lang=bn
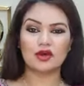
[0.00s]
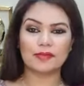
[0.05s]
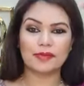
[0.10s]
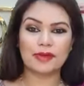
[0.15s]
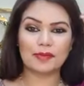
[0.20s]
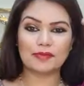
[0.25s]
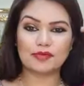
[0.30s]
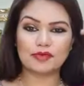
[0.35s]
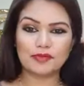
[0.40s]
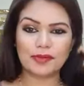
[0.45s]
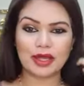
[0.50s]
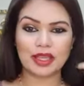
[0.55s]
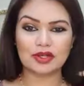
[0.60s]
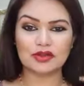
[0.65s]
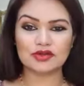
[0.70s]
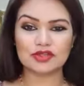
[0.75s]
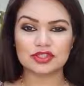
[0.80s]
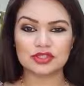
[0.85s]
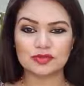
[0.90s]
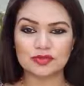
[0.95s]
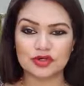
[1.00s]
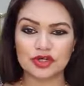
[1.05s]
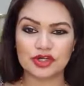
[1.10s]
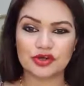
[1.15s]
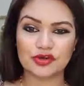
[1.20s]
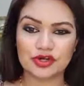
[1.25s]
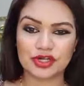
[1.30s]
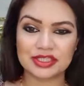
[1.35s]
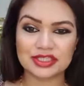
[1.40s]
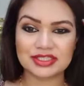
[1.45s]
হবে আপু ভালো কথা
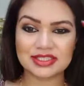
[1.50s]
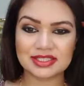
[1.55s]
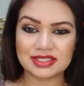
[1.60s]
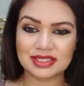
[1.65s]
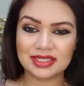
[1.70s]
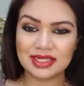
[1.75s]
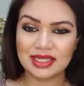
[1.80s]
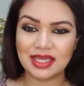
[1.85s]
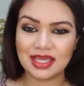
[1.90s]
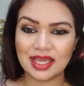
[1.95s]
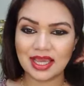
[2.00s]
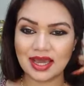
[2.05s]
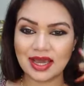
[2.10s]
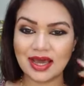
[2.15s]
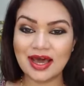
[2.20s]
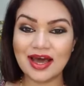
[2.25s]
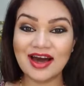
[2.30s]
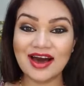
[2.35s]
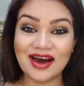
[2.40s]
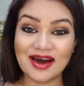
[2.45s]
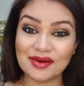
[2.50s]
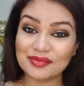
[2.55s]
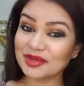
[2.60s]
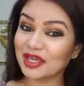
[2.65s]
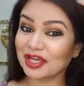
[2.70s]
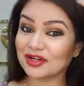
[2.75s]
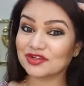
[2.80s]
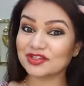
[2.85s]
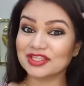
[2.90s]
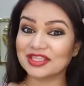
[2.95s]
মনে করাই দিচ্ছেন
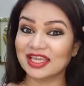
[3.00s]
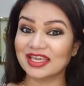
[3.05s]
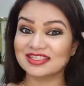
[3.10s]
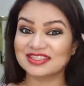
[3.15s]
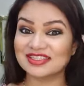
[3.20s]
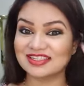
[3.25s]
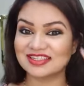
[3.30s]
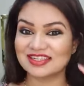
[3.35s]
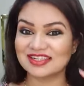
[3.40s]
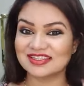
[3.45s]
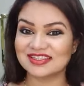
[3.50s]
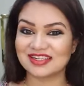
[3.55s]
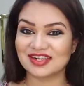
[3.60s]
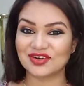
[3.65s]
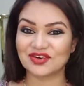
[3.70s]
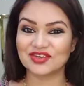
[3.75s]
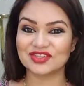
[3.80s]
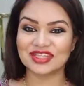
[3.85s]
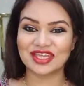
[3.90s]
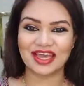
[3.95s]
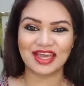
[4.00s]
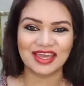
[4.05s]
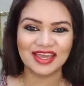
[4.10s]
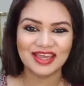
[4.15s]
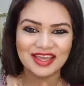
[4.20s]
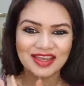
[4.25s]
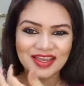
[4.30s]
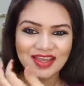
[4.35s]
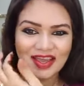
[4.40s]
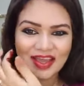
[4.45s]
আমি এখন দেখছি ড্রেসটা কোথায়
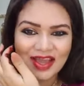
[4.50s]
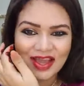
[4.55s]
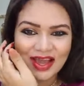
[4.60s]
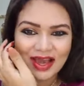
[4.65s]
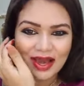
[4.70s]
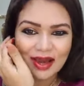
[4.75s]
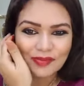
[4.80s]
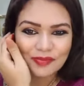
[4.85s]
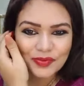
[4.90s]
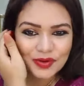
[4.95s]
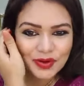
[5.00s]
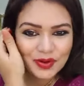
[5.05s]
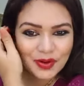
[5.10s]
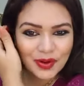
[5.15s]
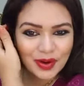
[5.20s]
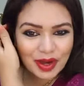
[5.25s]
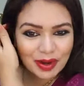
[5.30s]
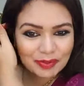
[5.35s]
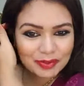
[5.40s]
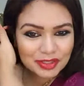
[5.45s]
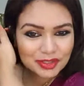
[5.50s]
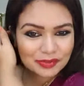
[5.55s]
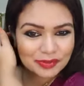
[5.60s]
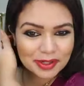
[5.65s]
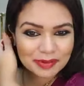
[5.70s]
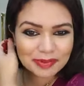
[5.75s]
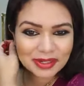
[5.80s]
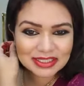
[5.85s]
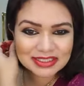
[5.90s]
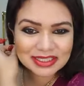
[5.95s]
আপু গো আমি
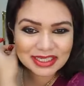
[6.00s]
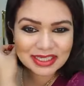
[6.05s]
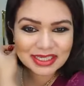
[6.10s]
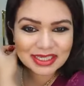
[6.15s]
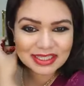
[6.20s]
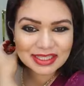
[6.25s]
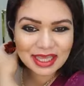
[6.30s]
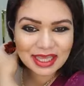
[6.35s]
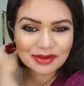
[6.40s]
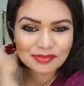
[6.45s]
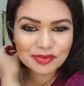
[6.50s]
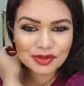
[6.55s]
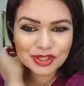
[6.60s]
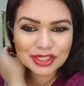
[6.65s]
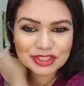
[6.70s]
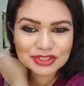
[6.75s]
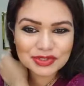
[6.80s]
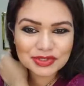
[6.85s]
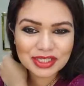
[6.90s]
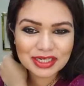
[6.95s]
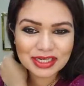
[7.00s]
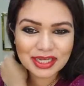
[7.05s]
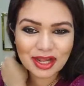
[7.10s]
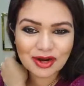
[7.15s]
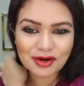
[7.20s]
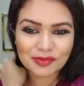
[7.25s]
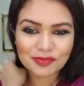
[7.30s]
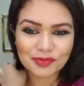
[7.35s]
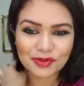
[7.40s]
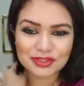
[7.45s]
তোমার বাসায় গিয়ে থাকবো কিছুদিন
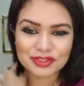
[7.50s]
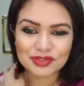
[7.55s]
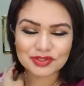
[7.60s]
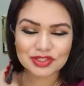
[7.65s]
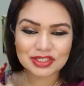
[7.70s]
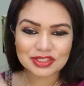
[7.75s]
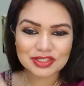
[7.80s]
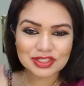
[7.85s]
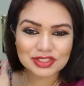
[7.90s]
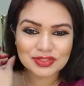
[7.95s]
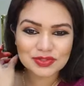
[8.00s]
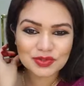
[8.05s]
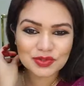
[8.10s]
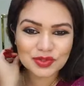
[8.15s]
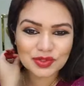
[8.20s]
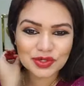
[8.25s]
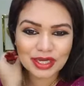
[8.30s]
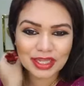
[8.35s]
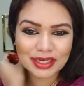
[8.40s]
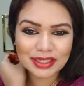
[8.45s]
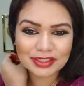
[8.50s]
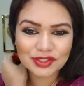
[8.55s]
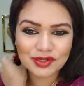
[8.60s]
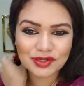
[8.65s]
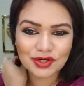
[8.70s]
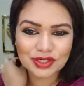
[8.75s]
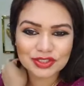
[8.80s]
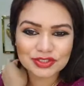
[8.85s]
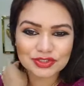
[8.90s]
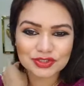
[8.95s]
কারণ পছন্দের ড্রেসগুলো কালেক্ট
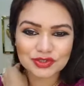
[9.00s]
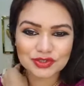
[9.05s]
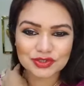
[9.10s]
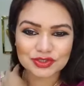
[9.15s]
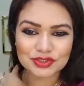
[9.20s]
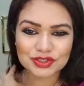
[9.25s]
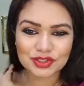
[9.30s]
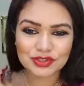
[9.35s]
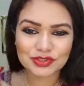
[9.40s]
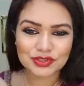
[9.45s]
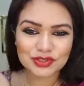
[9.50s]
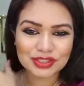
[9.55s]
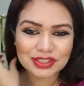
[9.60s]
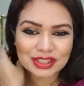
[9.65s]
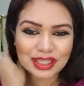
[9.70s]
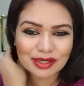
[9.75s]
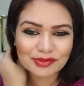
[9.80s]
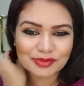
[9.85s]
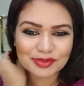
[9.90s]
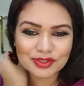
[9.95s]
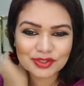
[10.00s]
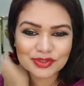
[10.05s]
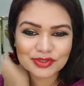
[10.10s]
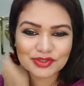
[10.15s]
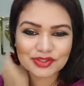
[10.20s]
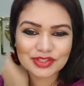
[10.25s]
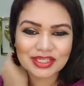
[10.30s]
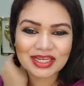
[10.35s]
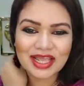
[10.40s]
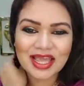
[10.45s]
করার জন্য যতদিন থাকবো
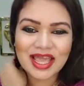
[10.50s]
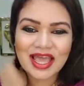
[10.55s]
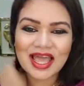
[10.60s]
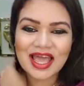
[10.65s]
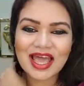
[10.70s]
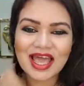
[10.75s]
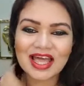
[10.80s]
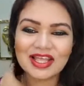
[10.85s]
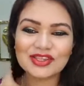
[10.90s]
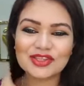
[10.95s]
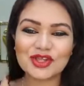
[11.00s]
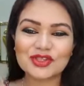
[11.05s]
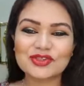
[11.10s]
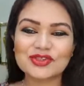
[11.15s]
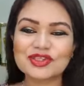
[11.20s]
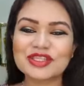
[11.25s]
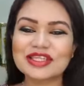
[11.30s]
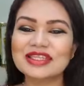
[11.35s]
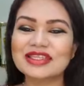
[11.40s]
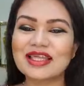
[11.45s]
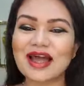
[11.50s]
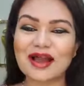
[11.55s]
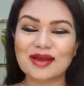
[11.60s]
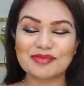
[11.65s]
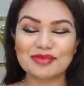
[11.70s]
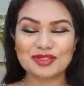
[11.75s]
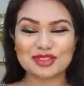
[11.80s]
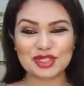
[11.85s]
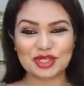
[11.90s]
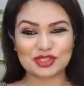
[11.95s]
ততদিন ততদিন
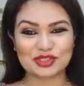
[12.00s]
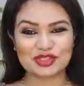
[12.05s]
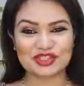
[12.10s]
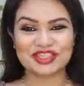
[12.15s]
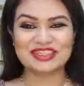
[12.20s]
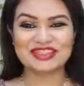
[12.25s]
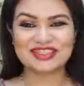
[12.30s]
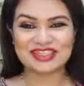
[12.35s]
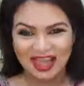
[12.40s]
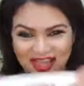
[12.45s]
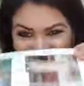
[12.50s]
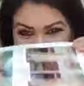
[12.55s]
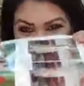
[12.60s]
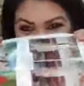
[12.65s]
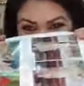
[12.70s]
থাকবো যতদিন টাকা